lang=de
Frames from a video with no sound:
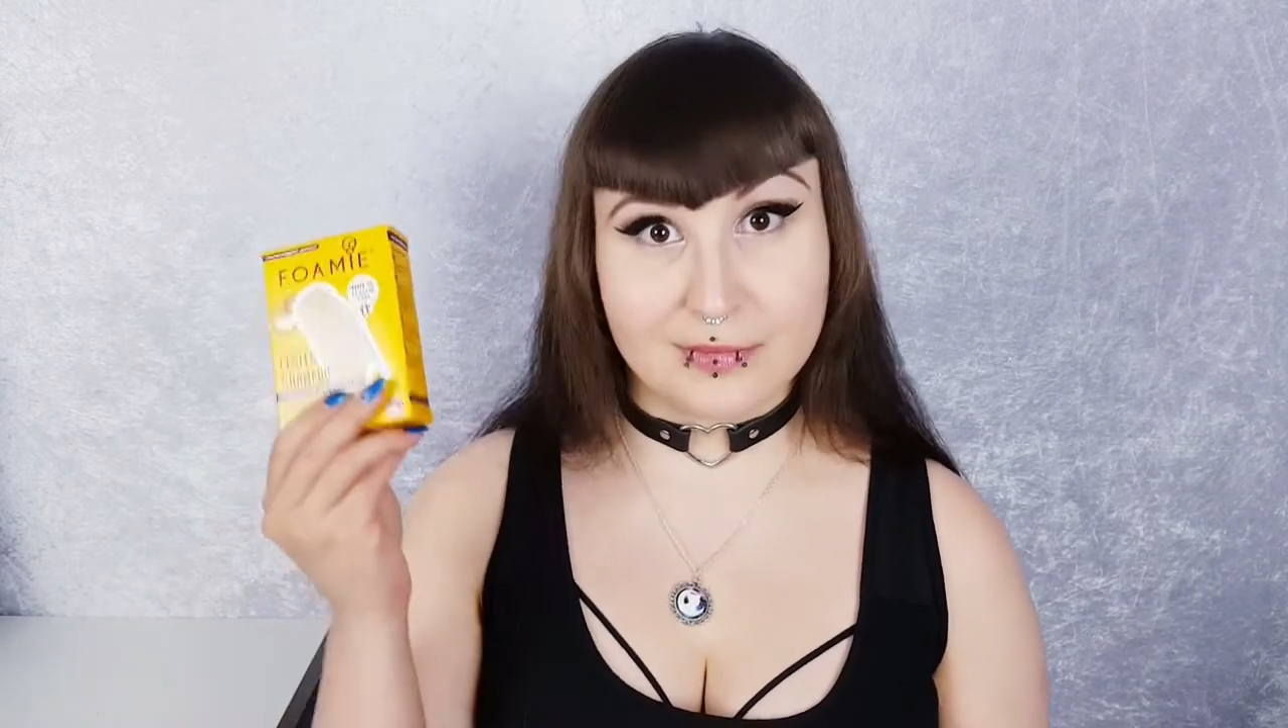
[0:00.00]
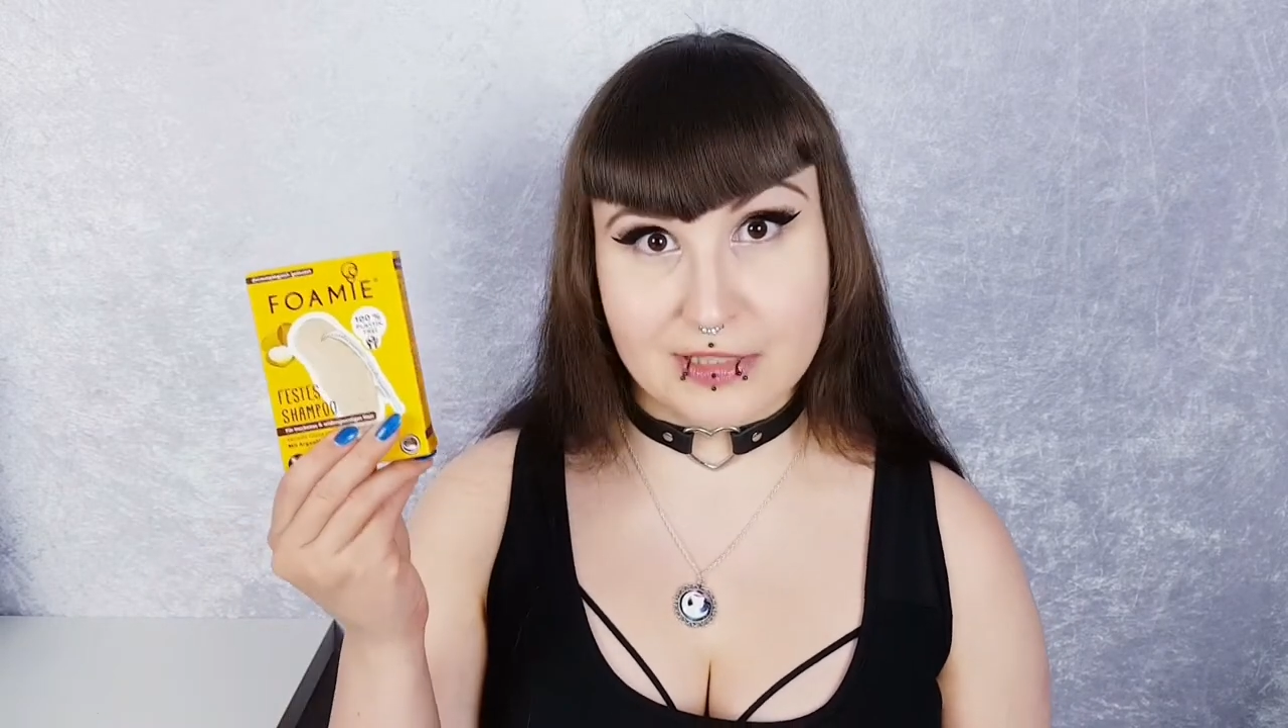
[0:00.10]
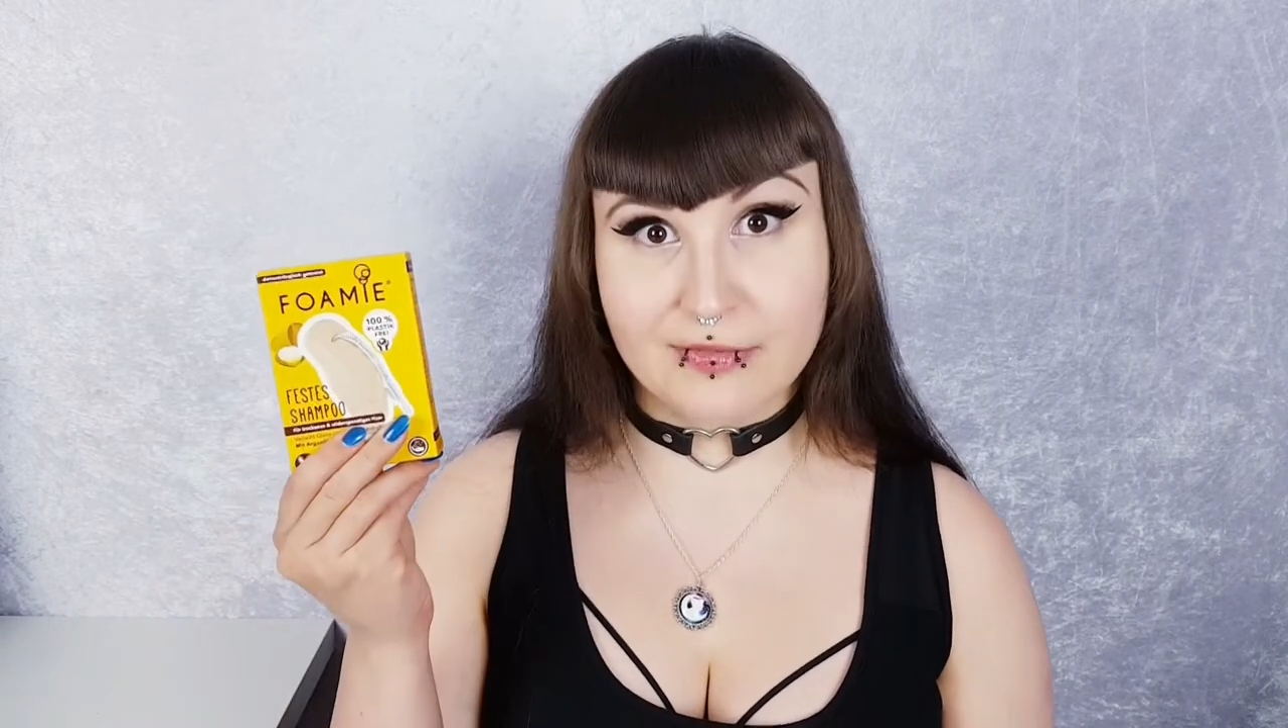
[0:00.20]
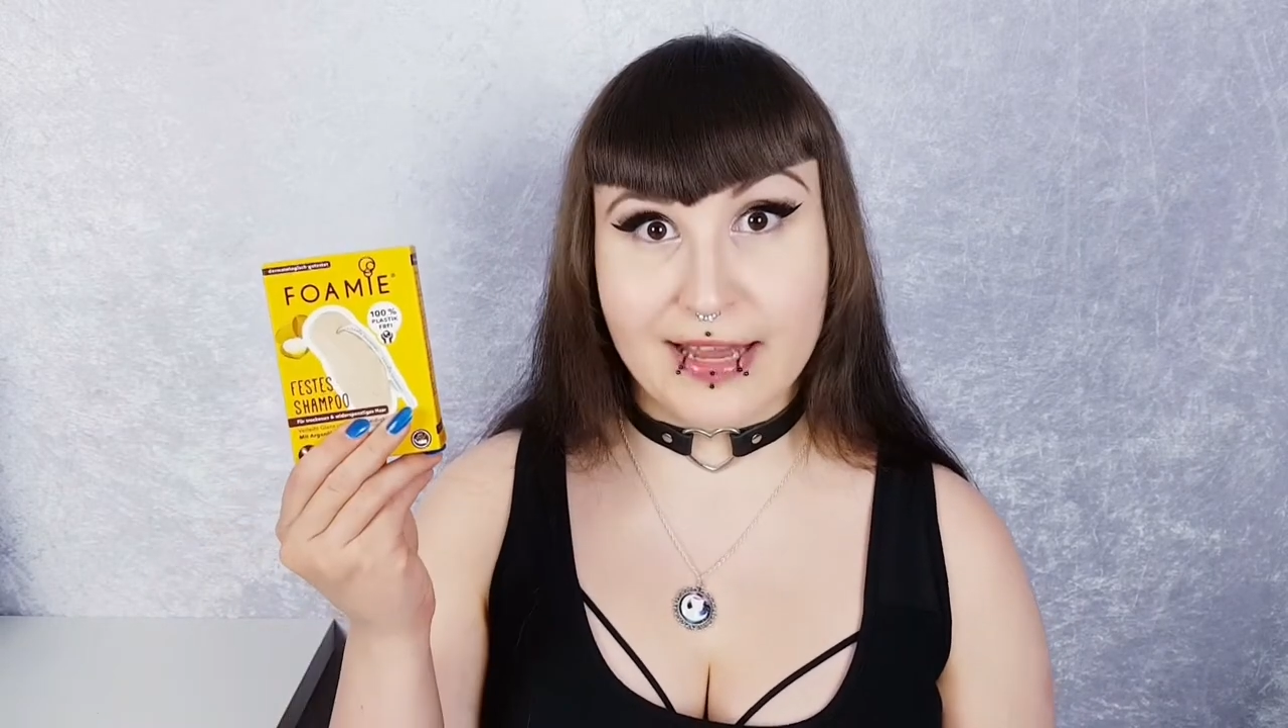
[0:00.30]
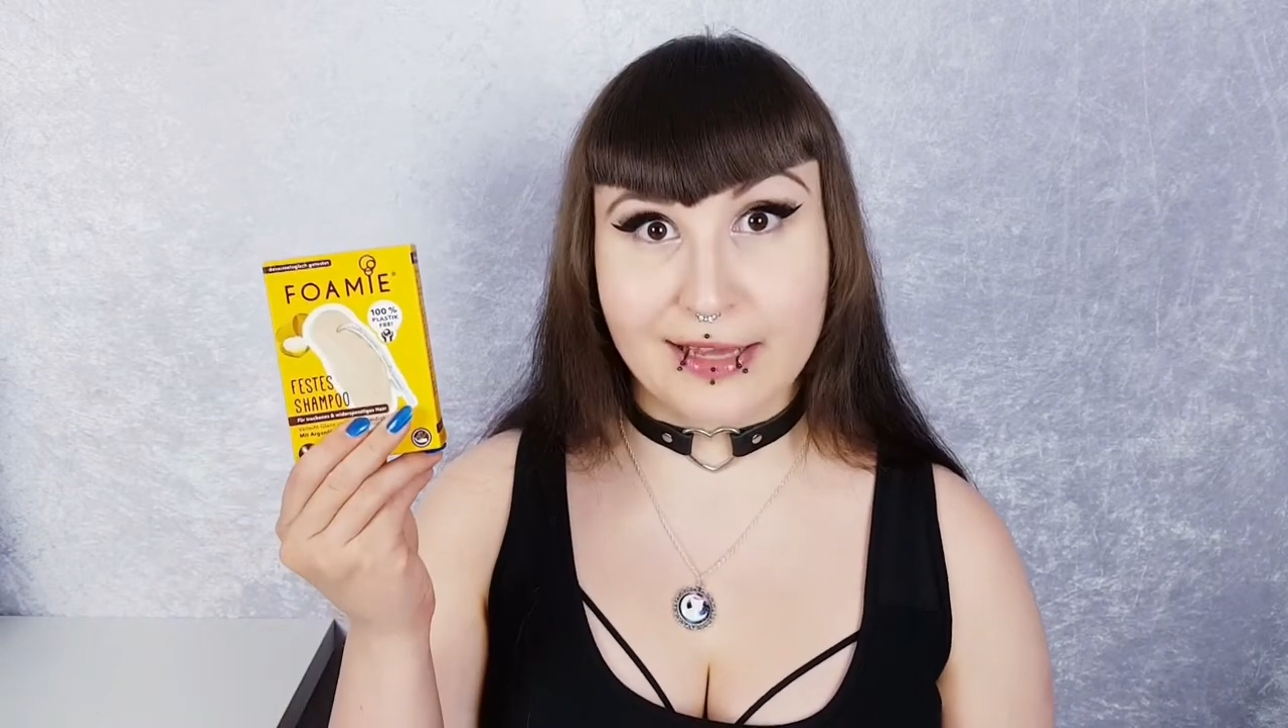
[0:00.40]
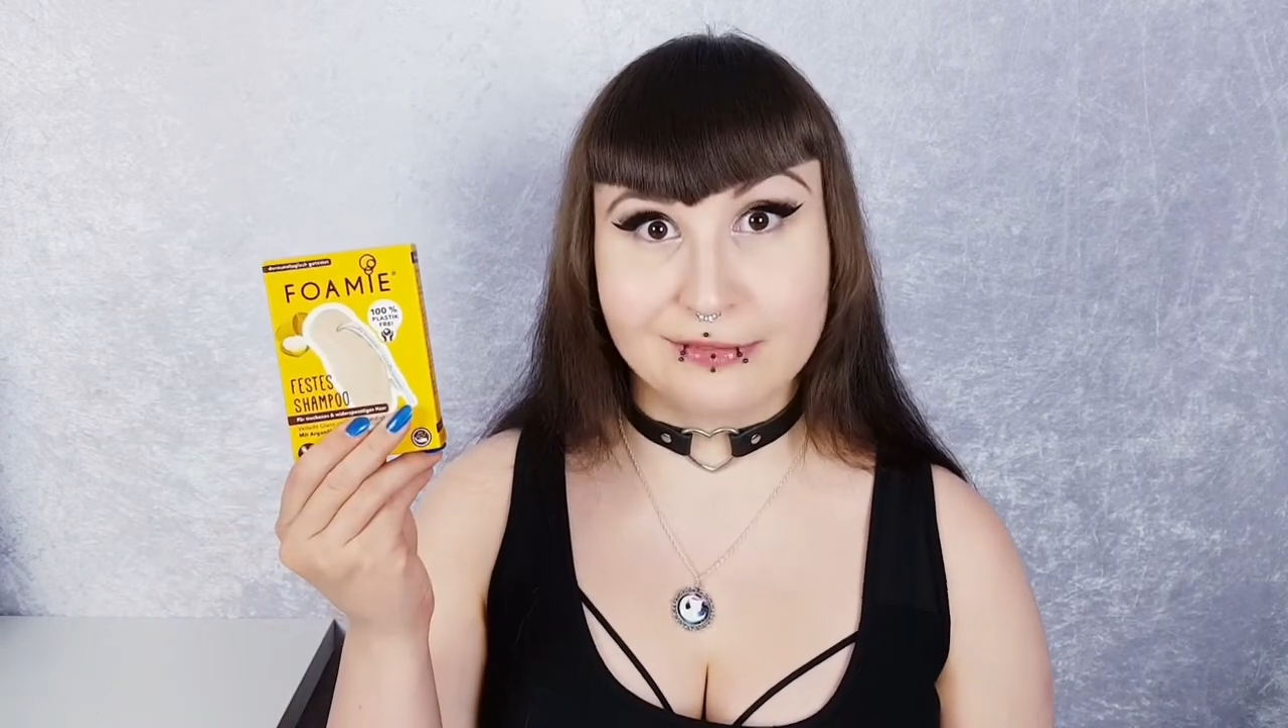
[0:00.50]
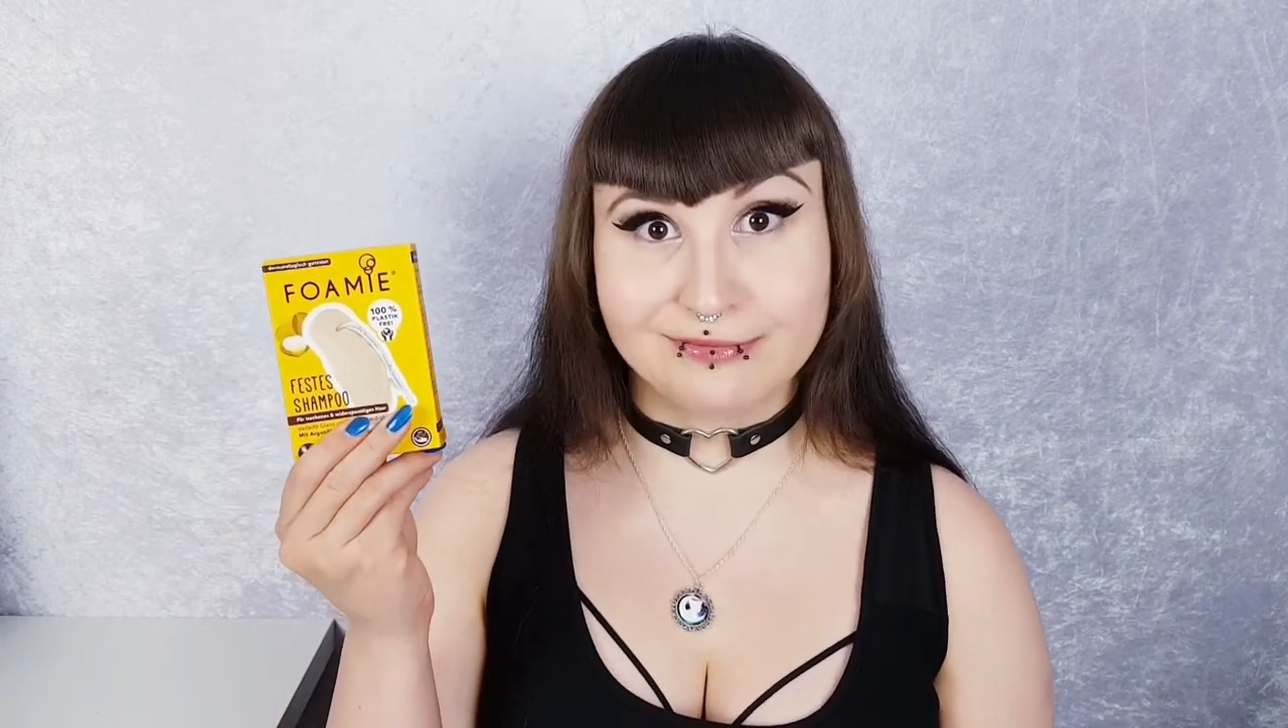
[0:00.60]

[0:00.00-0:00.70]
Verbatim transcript: zwei.